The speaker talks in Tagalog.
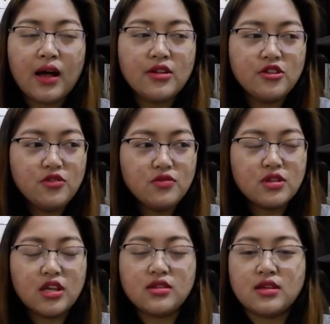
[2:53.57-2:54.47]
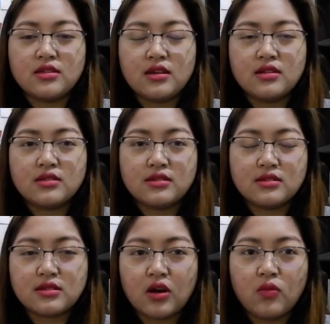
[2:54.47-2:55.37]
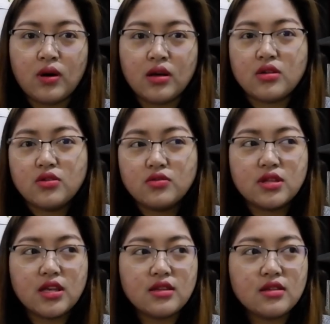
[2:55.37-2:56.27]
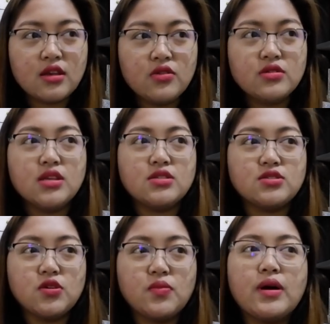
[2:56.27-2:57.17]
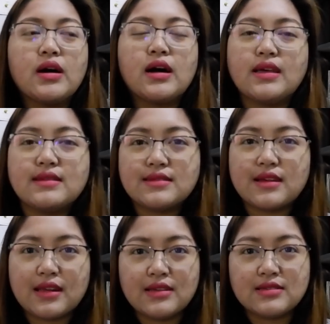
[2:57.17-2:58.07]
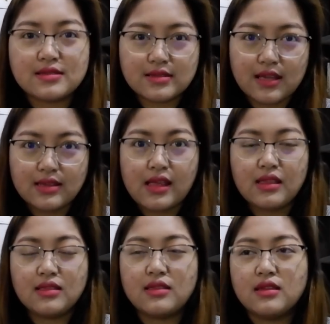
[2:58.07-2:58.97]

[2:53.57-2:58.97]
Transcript: Ano yung data na tinatawag? Yung data na yun is yung mga interest natin.